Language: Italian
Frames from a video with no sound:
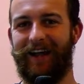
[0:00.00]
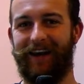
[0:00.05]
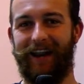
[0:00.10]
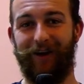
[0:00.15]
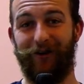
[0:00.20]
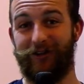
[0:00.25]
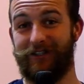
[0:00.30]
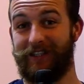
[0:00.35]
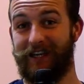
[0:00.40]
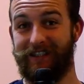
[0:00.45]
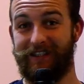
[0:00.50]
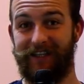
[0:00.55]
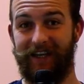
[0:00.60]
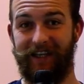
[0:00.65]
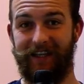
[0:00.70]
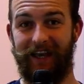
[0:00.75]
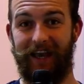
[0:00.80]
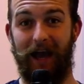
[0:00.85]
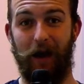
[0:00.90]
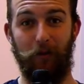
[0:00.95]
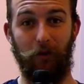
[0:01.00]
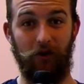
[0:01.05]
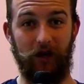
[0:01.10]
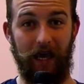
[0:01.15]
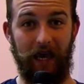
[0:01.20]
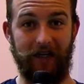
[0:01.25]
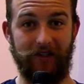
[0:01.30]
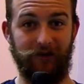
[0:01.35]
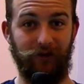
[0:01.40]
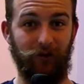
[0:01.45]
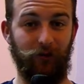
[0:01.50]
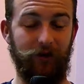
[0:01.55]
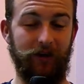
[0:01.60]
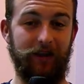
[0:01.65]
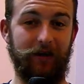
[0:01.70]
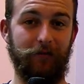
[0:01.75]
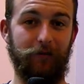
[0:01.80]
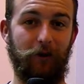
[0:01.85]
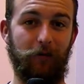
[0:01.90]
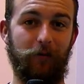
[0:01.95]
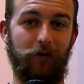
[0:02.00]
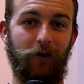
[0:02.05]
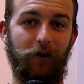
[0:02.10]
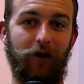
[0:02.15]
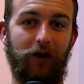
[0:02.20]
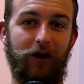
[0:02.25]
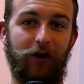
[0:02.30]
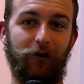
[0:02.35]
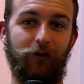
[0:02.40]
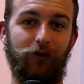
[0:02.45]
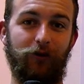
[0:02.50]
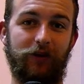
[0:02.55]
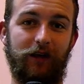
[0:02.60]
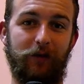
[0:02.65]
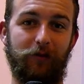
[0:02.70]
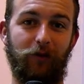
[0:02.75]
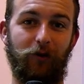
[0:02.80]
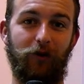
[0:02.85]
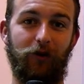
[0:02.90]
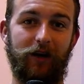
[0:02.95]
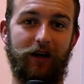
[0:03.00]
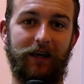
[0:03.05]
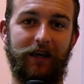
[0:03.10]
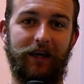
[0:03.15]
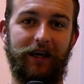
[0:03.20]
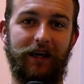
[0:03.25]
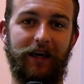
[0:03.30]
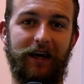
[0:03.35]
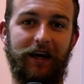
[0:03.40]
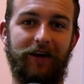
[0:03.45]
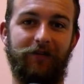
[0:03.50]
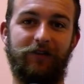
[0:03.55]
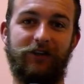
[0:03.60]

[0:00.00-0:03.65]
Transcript: la nostra sede a Boiasco, quindi proprio uno dei borghi eh,